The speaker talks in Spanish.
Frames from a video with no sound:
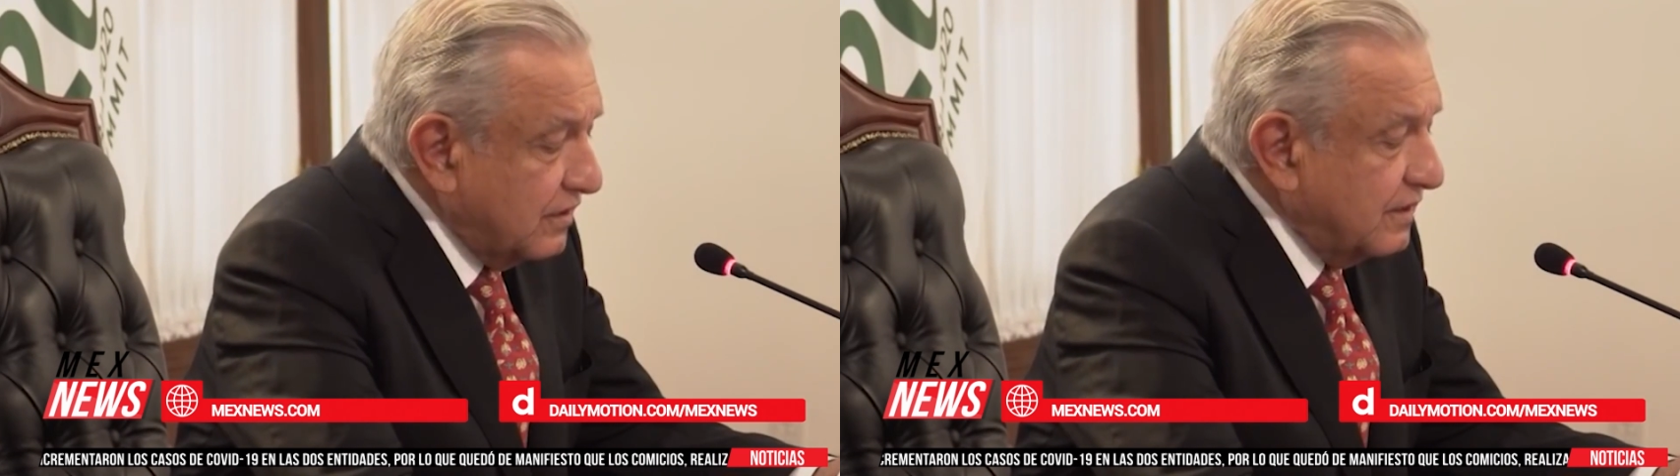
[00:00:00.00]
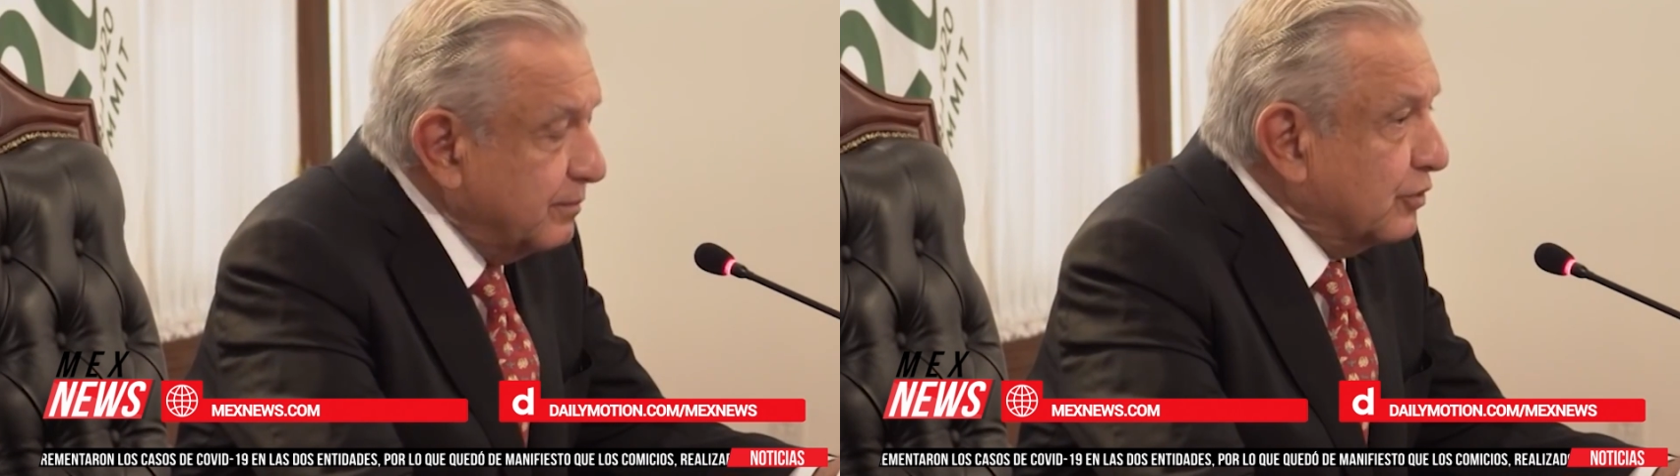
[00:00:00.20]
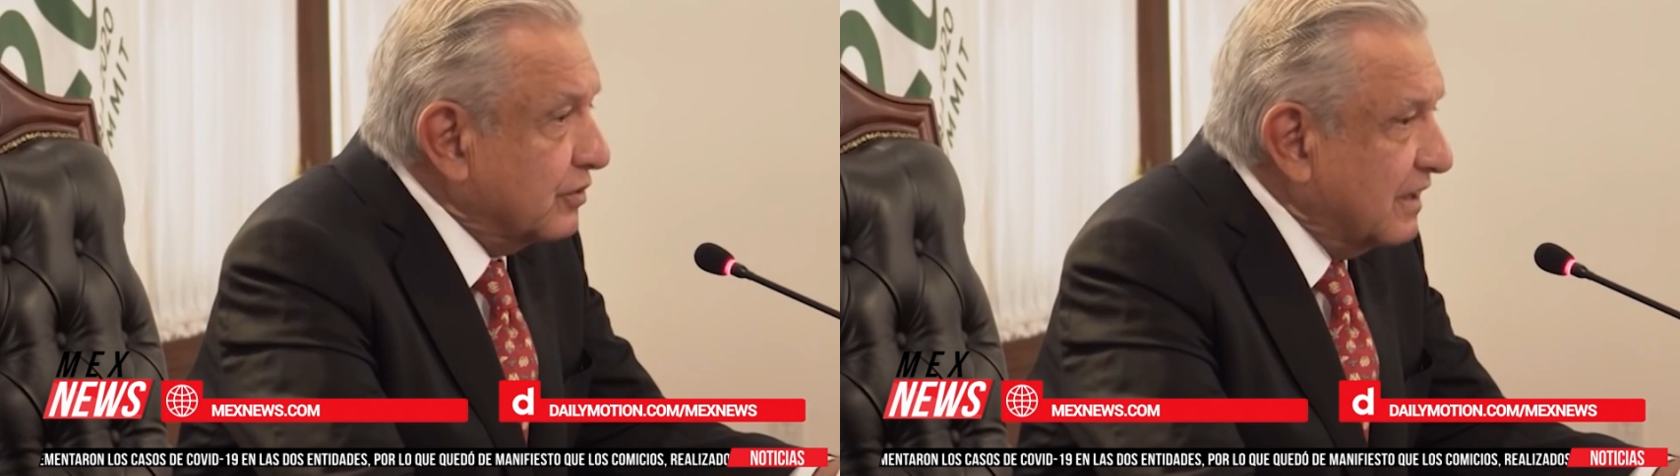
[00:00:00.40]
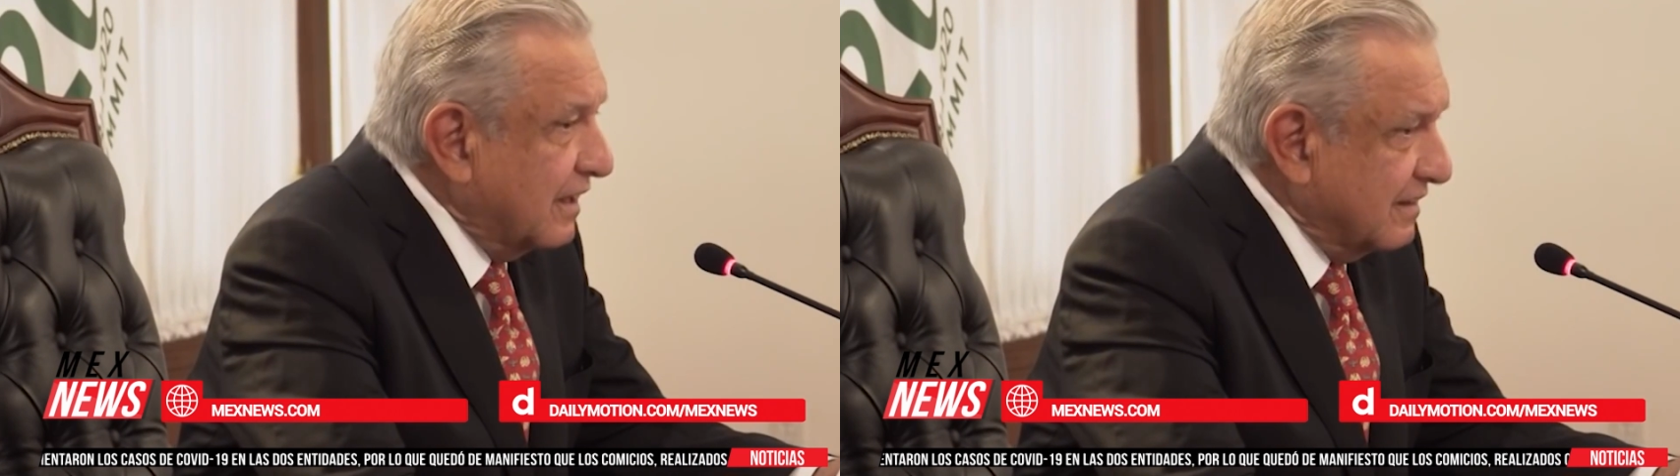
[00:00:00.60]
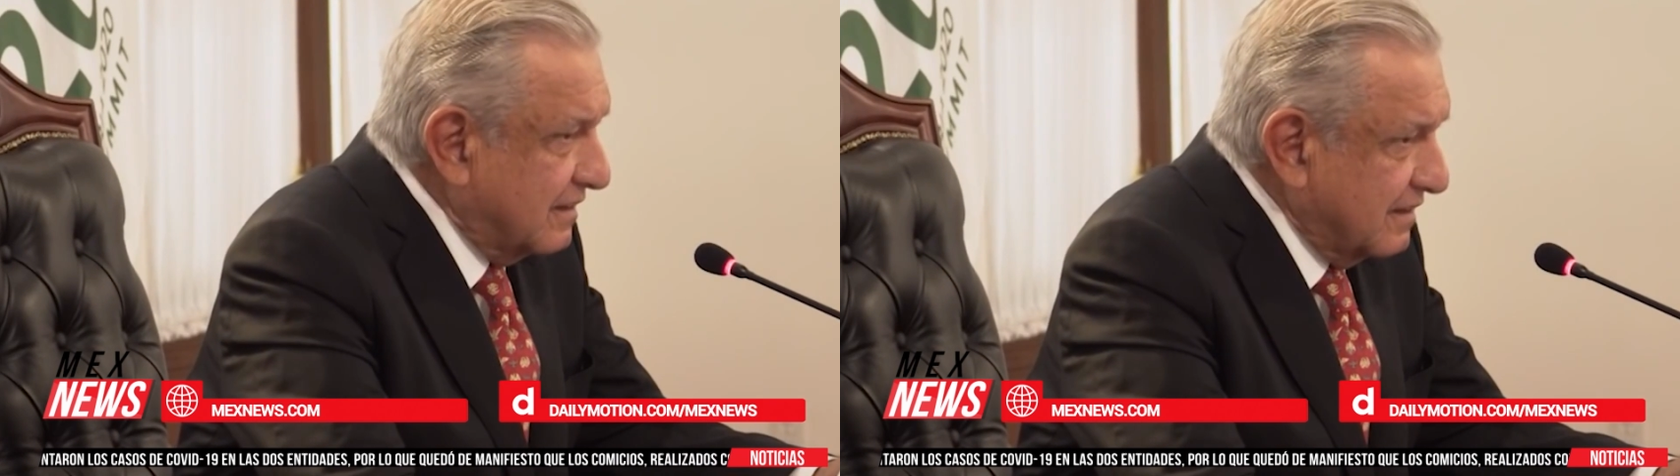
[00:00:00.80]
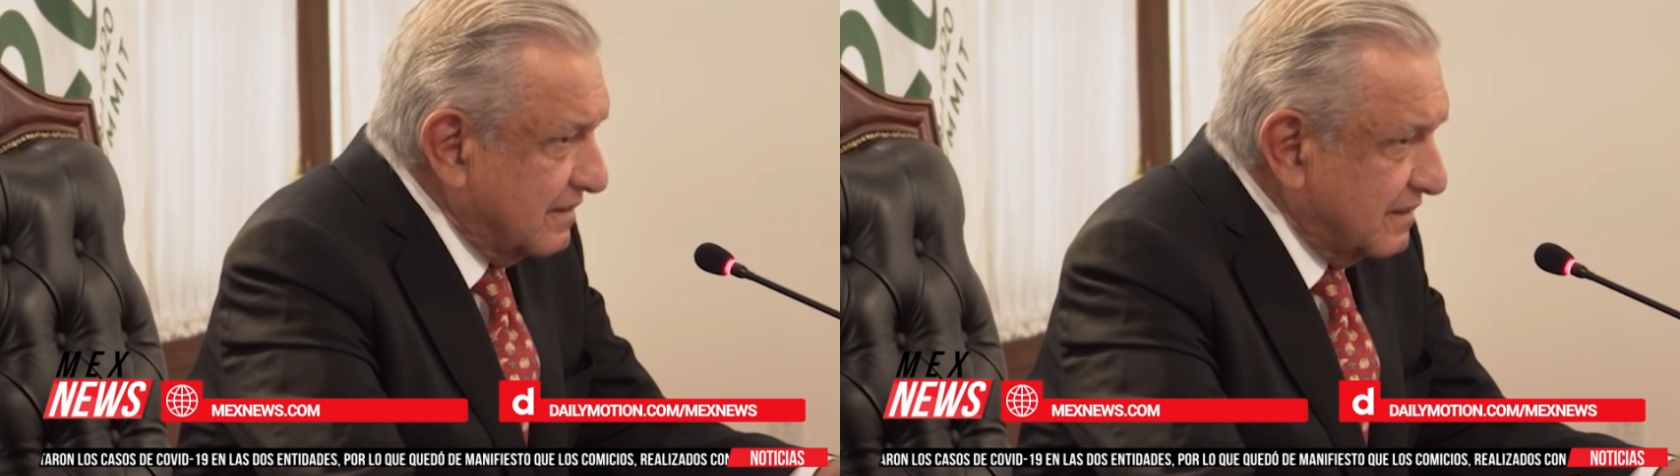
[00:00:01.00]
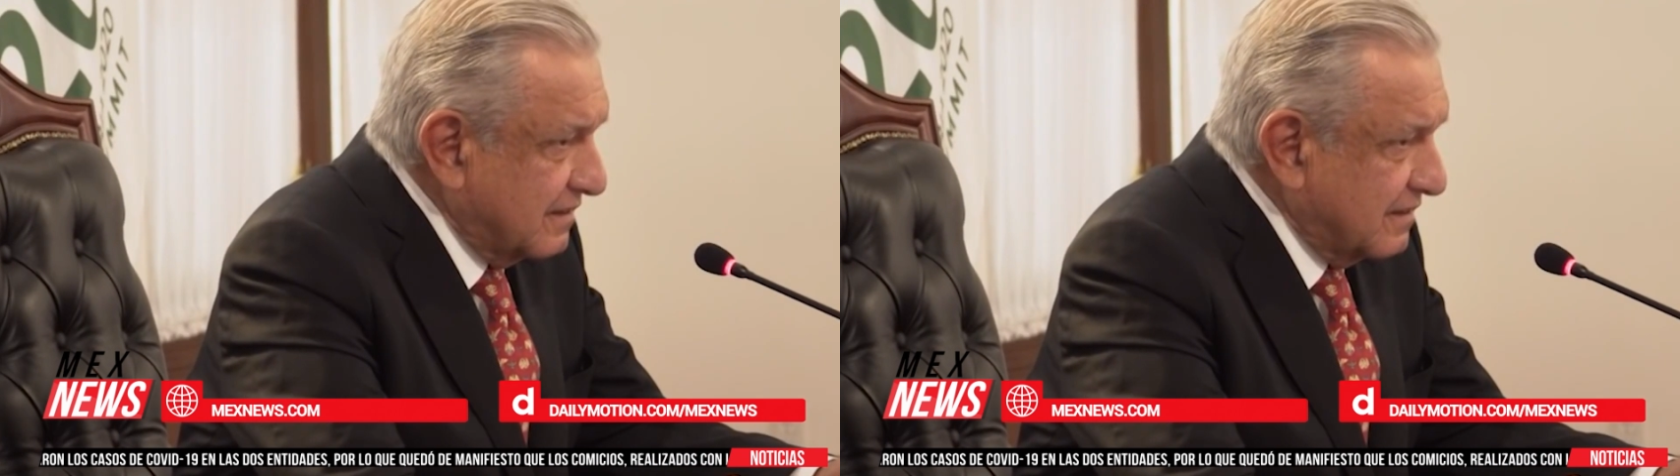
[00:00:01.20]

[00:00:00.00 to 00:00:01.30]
Graciela Márquez Colín,